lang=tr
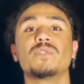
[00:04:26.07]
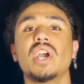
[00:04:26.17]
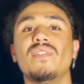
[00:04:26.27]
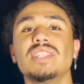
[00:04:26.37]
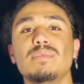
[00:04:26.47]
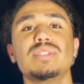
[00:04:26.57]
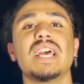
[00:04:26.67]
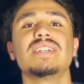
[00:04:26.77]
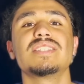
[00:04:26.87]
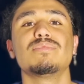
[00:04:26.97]
Kafada
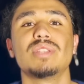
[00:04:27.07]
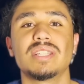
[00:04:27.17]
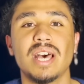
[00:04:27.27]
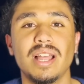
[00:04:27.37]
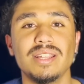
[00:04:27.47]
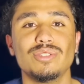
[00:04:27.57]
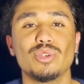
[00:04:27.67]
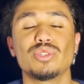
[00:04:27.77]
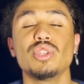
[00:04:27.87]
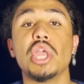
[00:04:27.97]
biten kısımları da
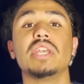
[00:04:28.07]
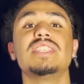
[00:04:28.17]
hallediyorsun.